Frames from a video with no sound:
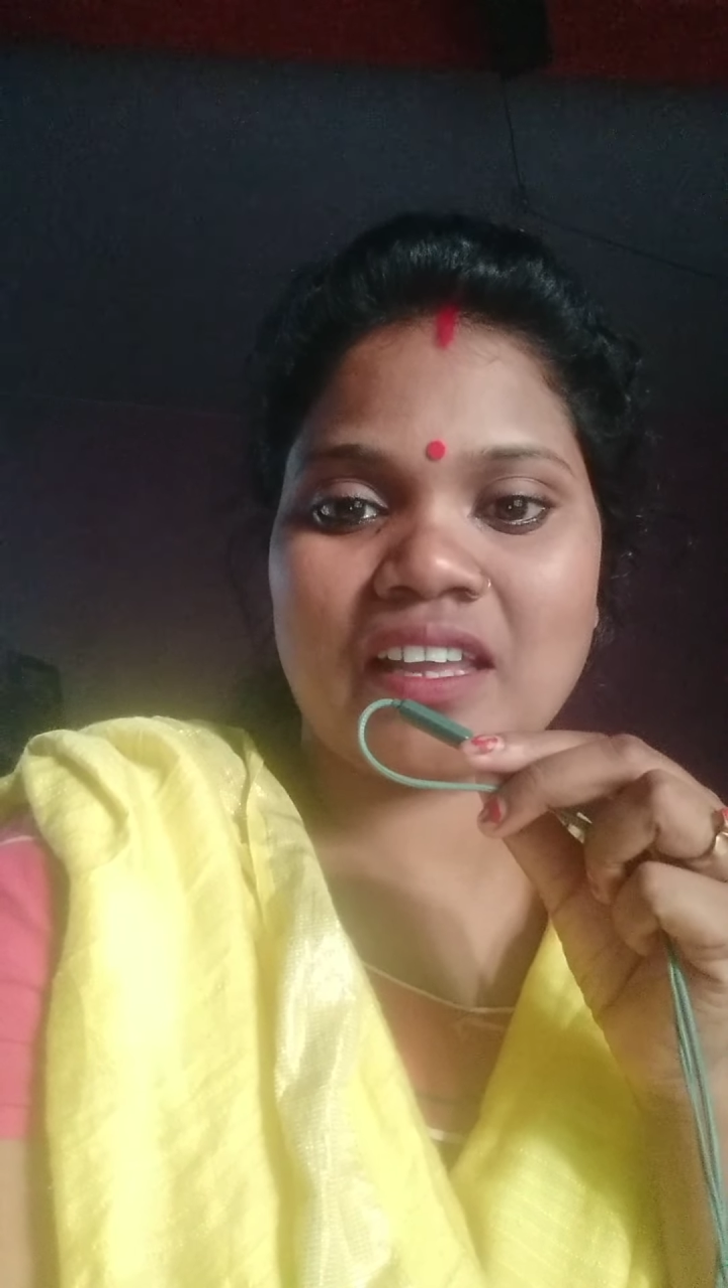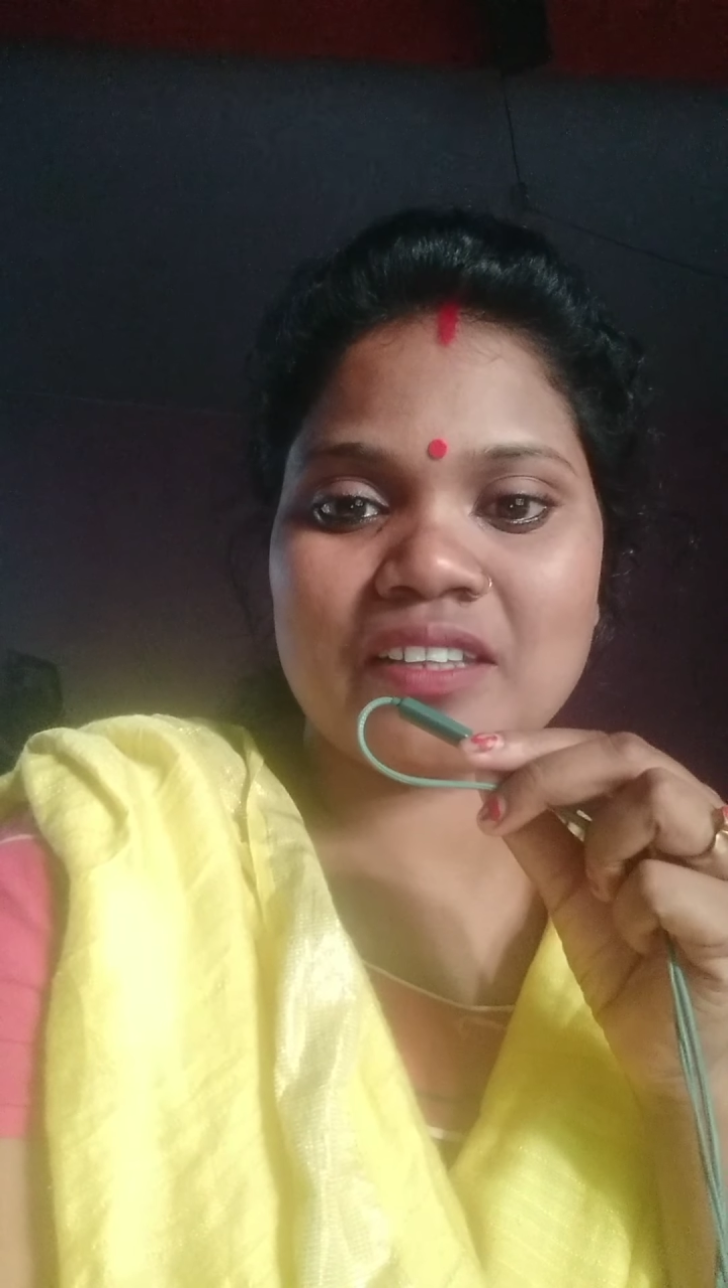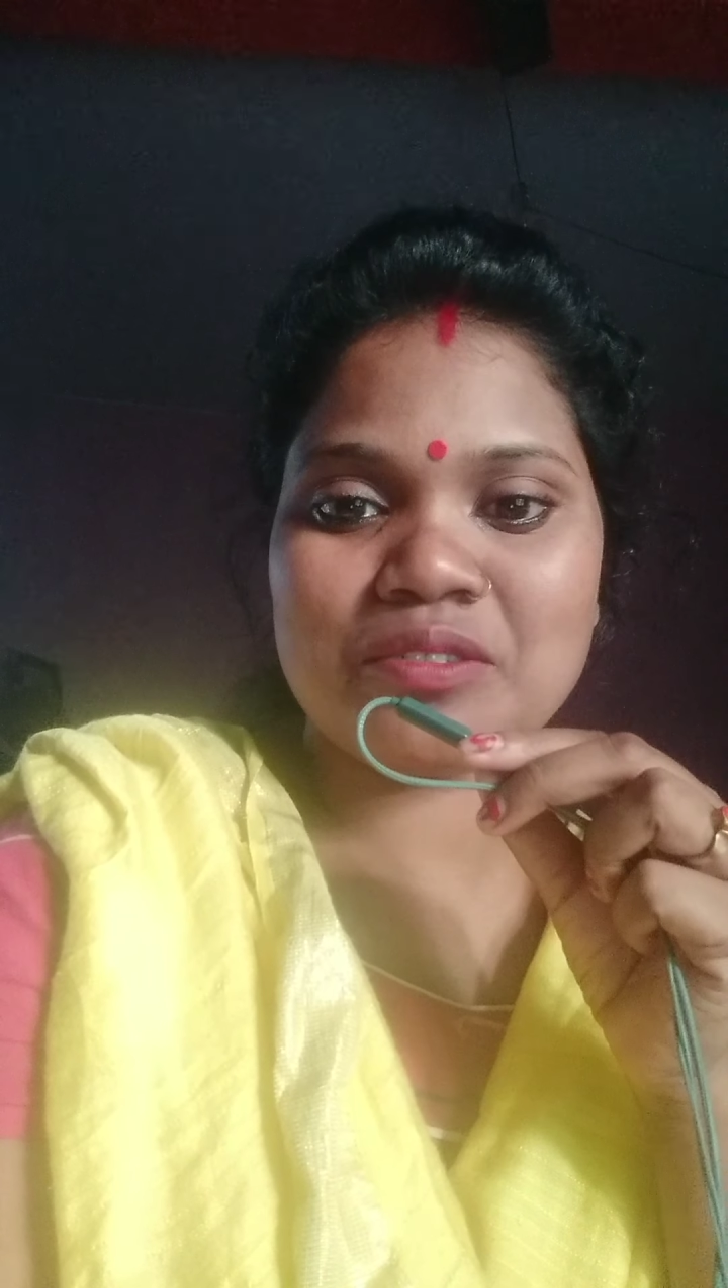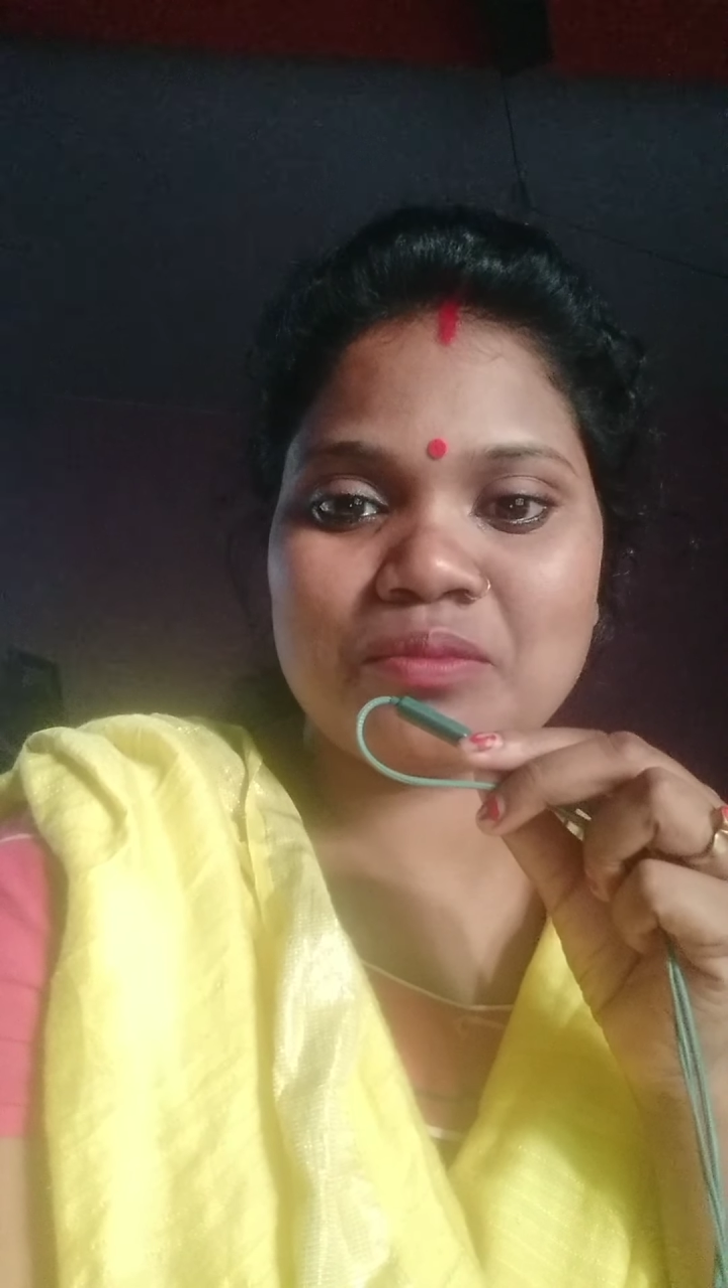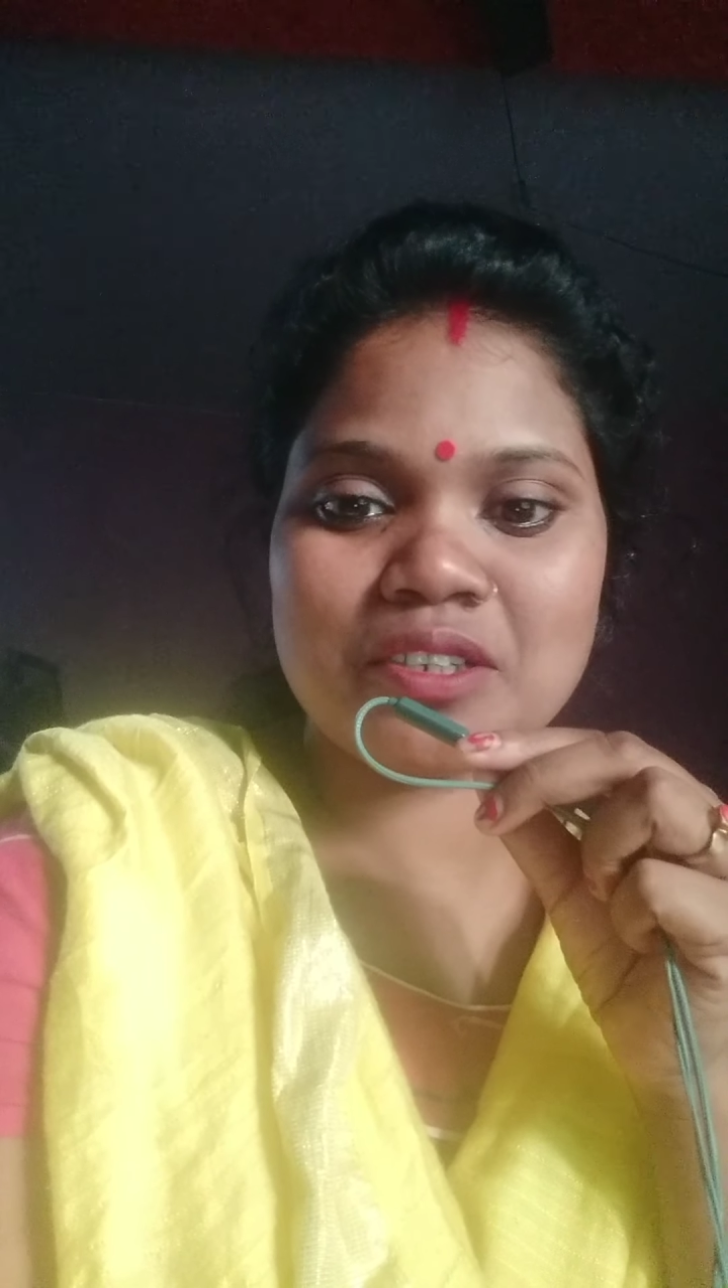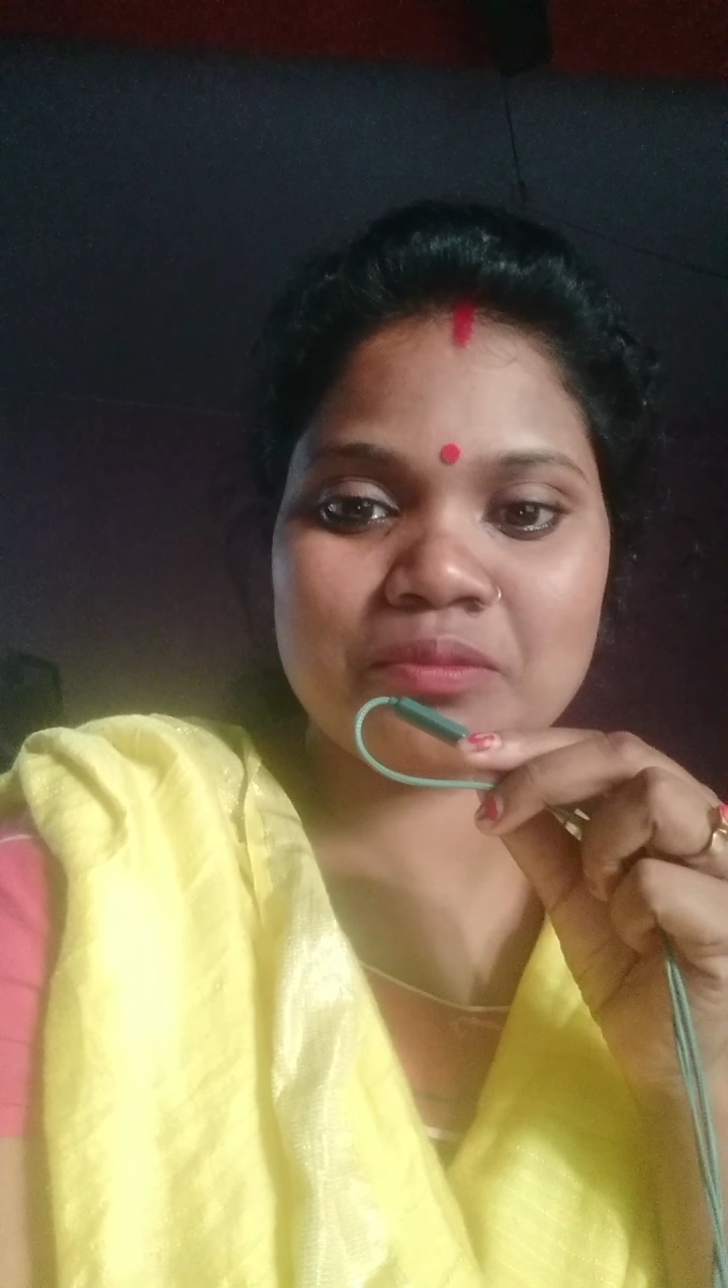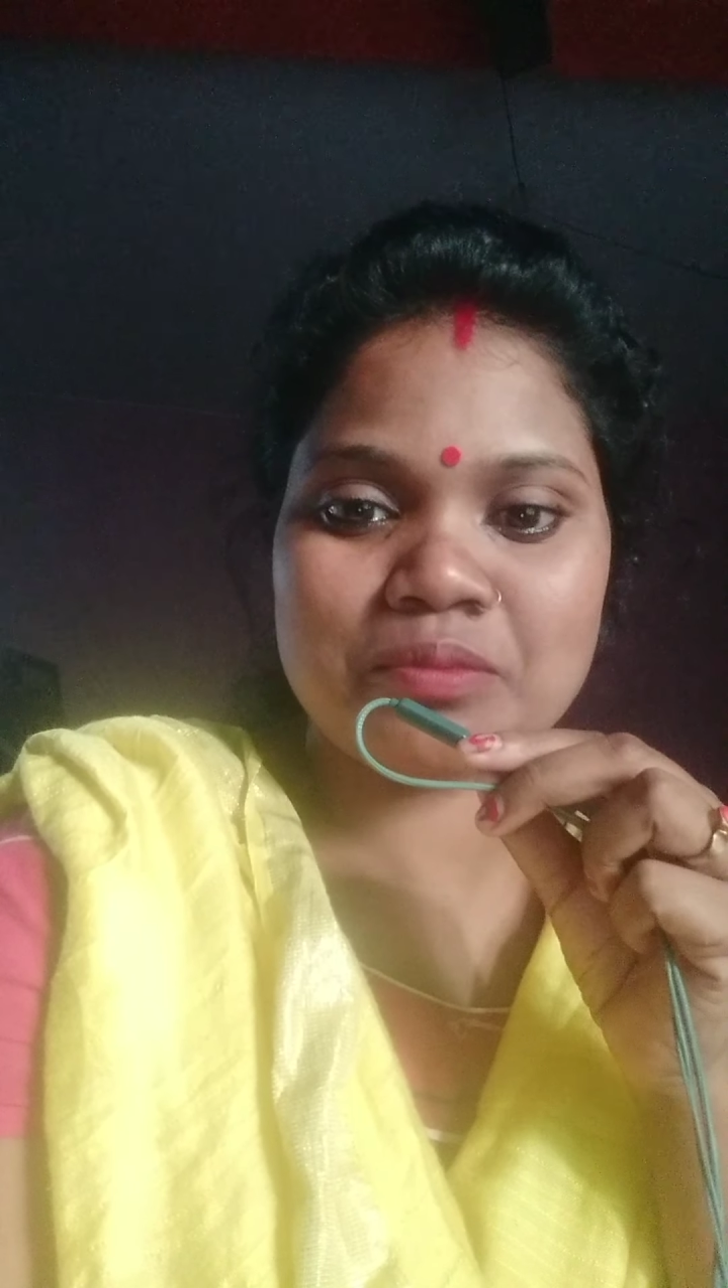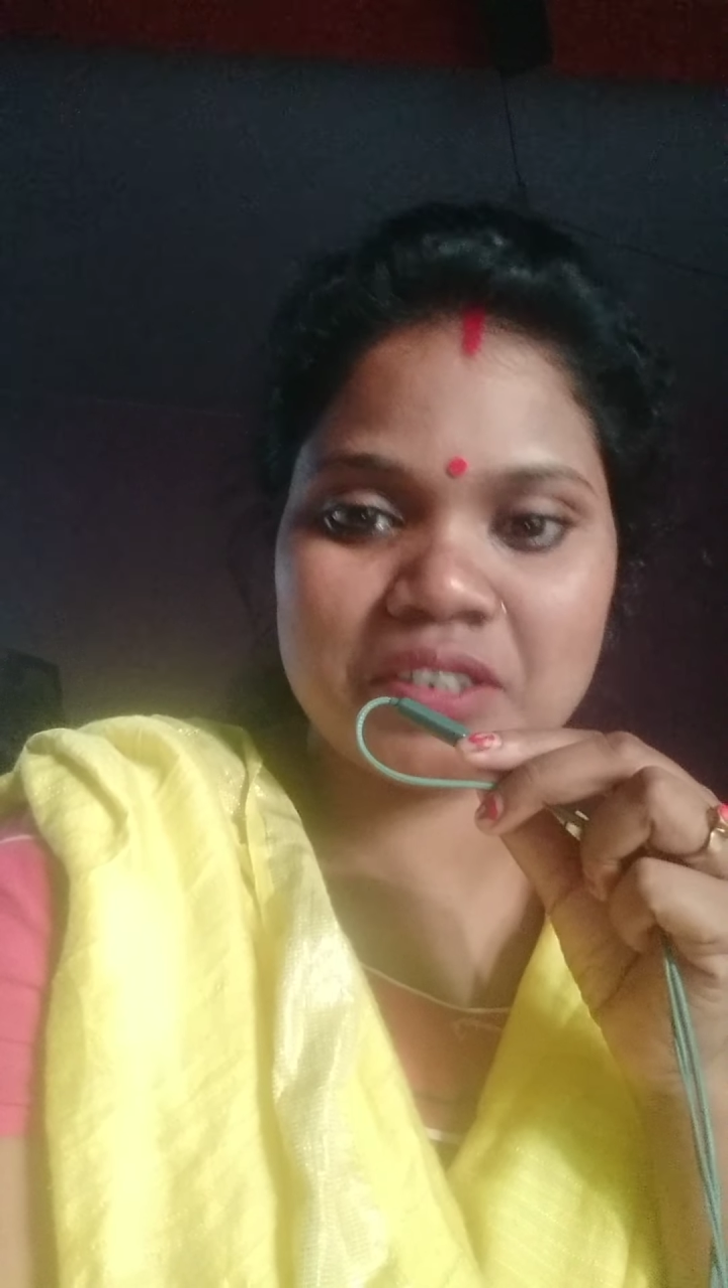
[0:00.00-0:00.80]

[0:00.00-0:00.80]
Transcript: है तुम्हारा